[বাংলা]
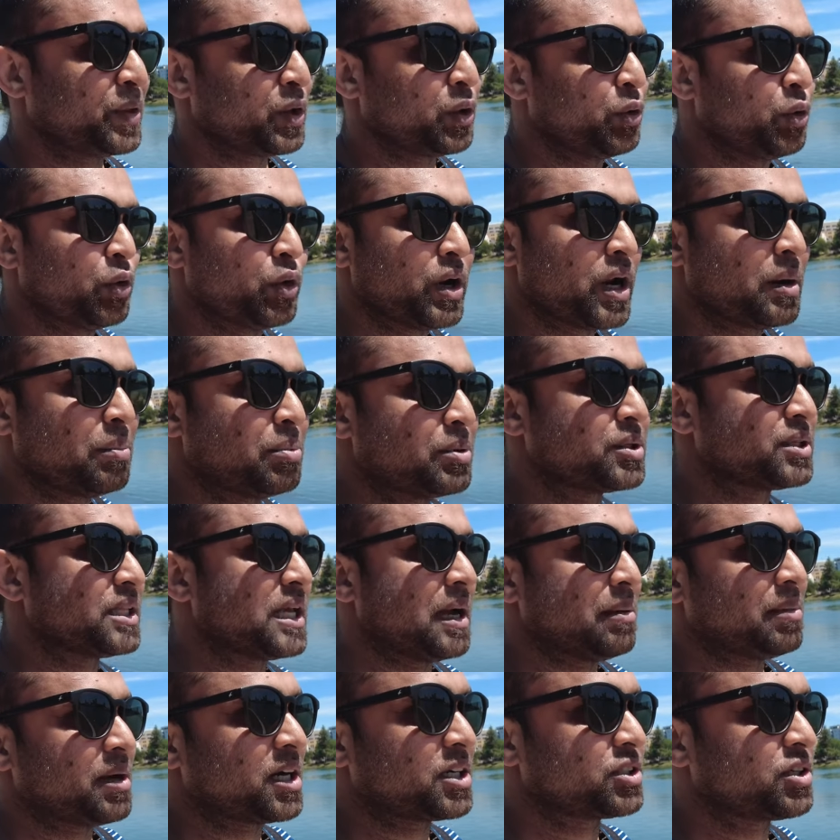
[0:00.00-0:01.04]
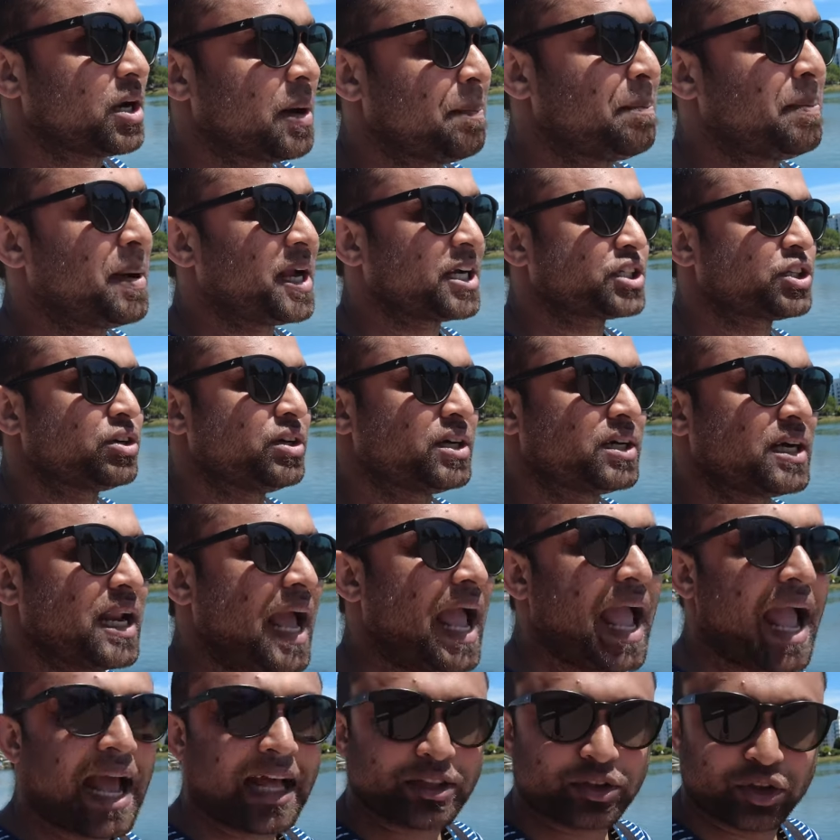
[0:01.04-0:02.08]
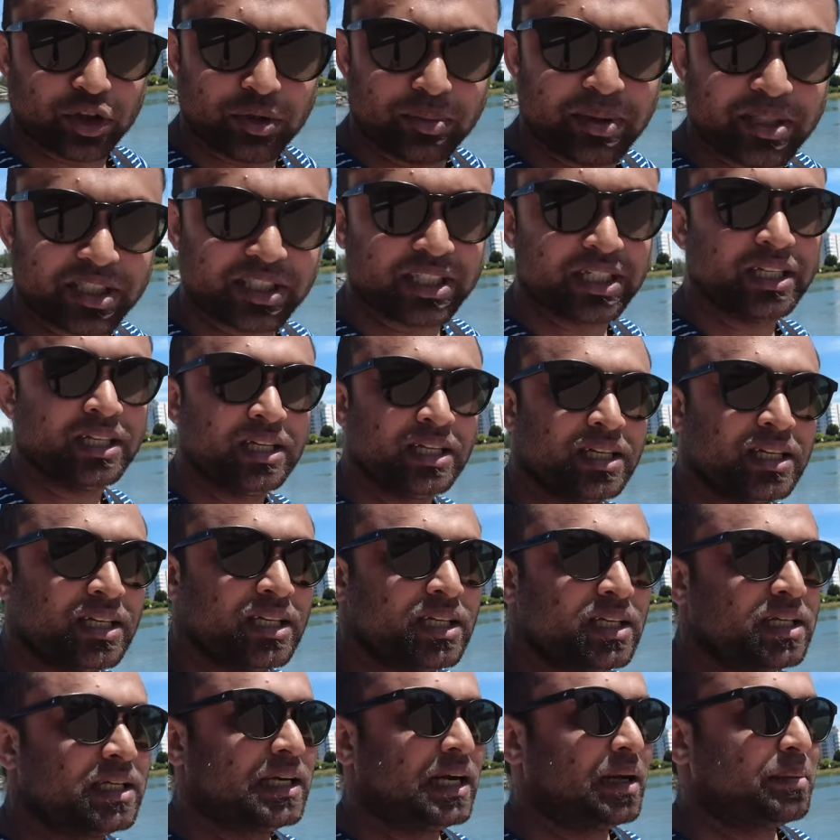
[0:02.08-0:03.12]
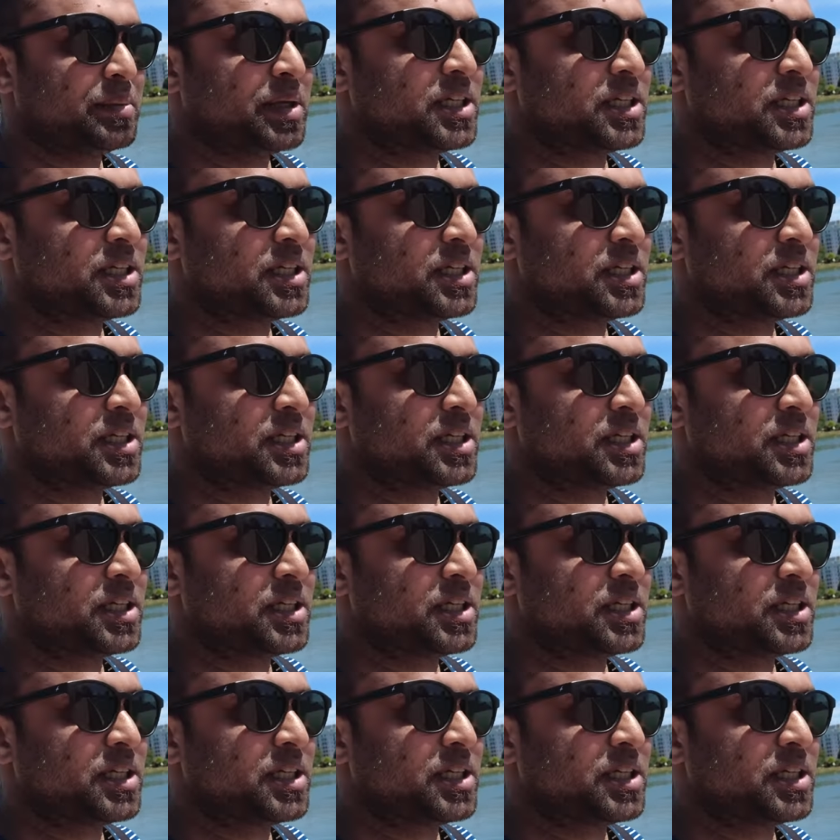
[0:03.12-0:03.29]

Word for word: ঘোরার প্রতি আমার আসলে প্যাশনারটা এতই বেশি আমি